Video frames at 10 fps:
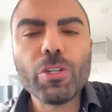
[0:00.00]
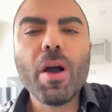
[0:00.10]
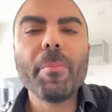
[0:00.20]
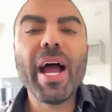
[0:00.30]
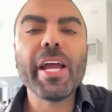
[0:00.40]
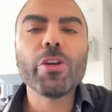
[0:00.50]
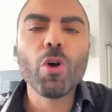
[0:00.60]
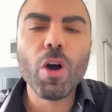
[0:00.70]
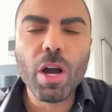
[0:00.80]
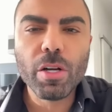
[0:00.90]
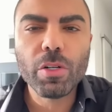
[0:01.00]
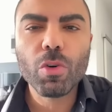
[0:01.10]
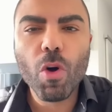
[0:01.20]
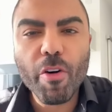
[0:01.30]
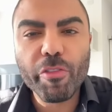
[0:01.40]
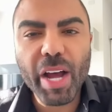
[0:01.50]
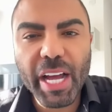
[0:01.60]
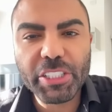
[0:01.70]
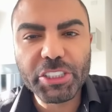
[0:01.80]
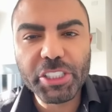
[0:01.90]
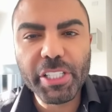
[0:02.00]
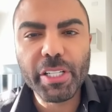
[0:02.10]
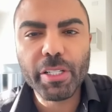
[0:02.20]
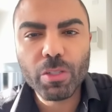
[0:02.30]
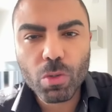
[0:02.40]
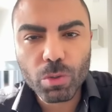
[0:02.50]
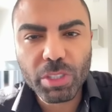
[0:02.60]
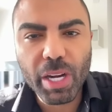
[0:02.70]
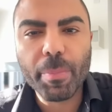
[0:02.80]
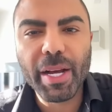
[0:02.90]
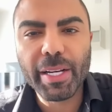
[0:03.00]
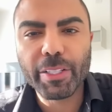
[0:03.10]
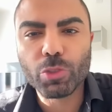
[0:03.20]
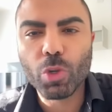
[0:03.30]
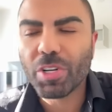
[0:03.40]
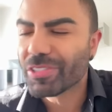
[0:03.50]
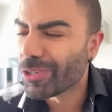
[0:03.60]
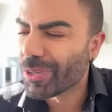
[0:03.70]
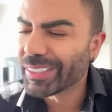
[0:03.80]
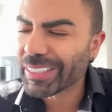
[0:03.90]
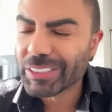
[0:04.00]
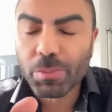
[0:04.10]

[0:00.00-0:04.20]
não a maior covardia com o trabalhador. Isso acontece